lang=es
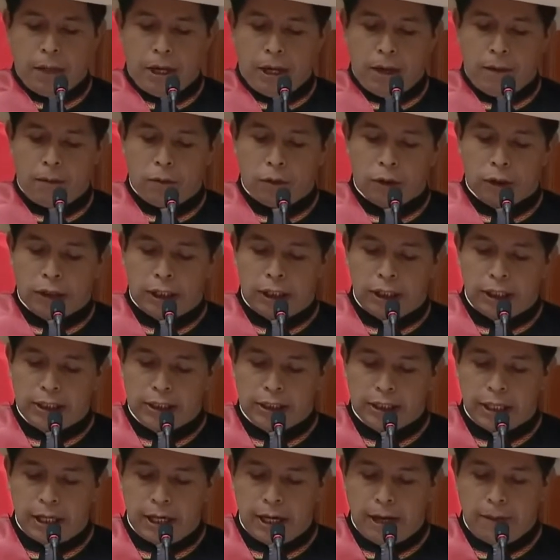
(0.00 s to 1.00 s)
para
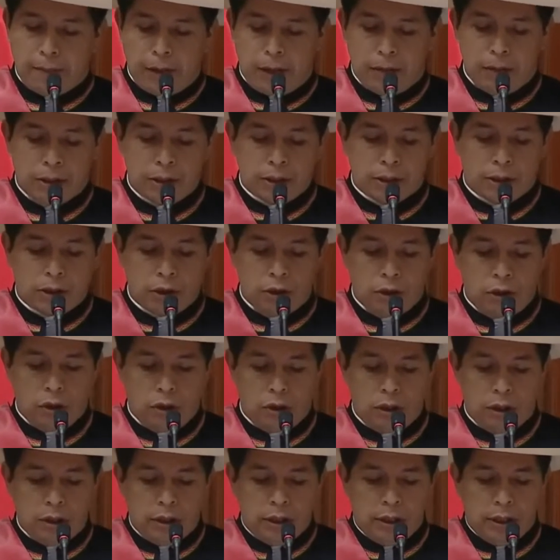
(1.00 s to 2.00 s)
fortalecer la
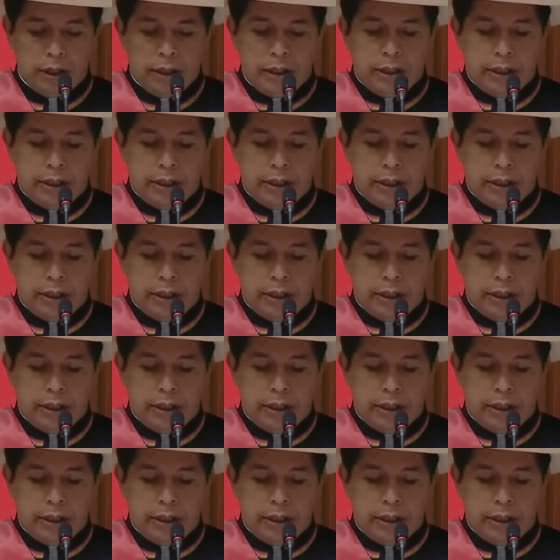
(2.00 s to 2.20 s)
prevención